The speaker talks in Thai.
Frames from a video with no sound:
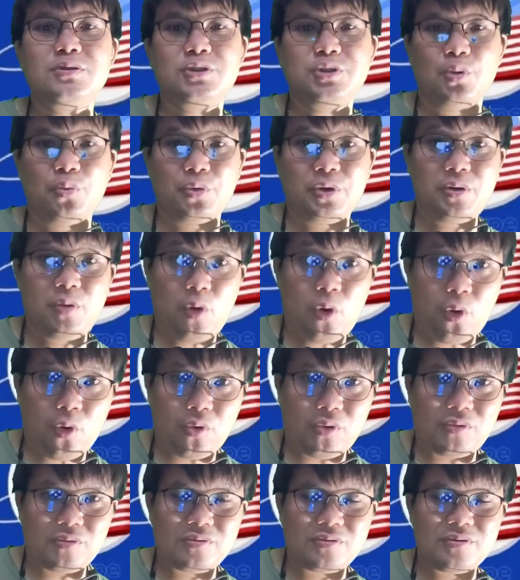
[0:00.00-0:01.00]

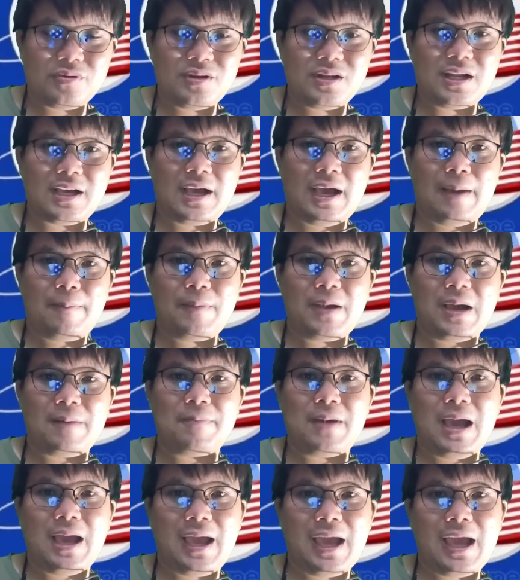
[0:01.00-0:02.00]
0.006 นะครับกับ
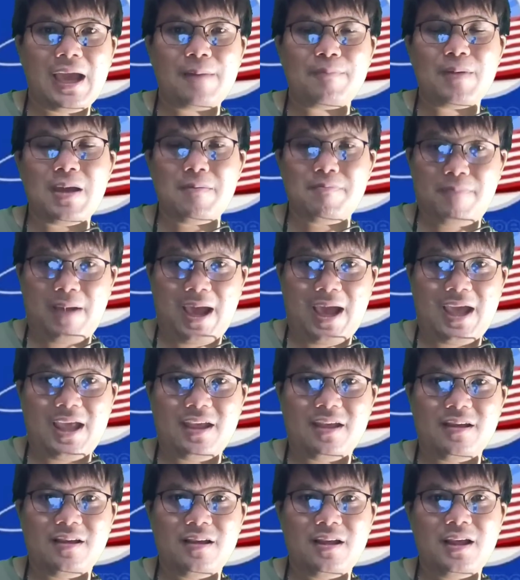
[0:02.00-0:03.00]
5ปลา
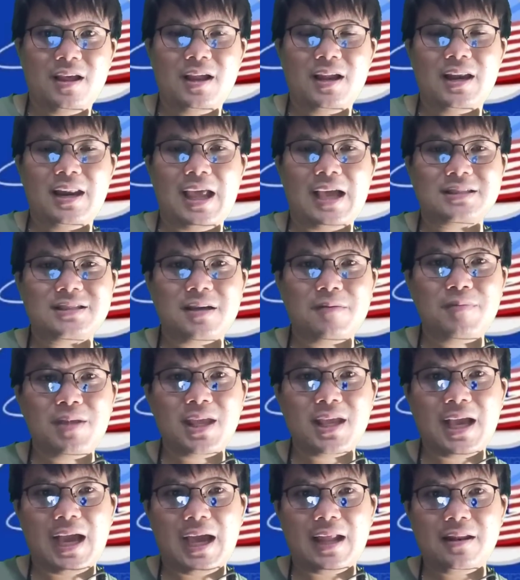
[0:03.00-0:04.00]
ยๆและจะ
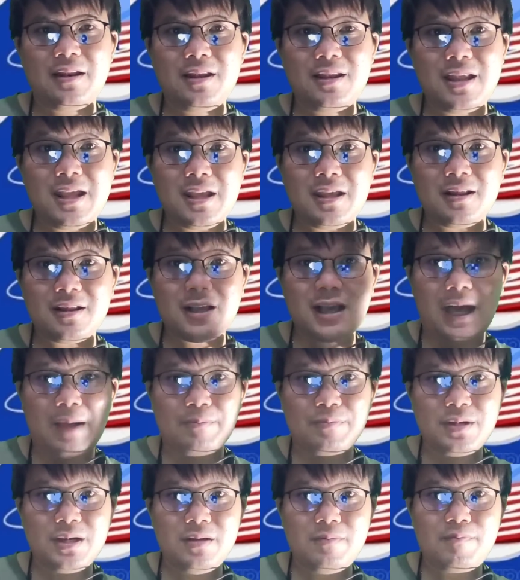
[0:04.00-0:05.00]
มีการดีดกลั
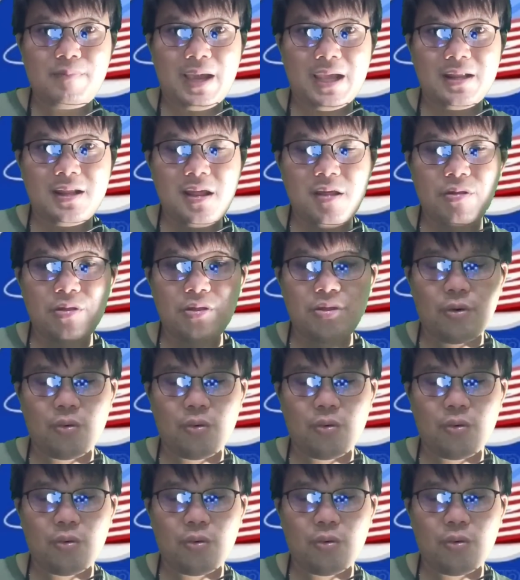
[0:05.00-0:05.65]
บขึ้นไปที่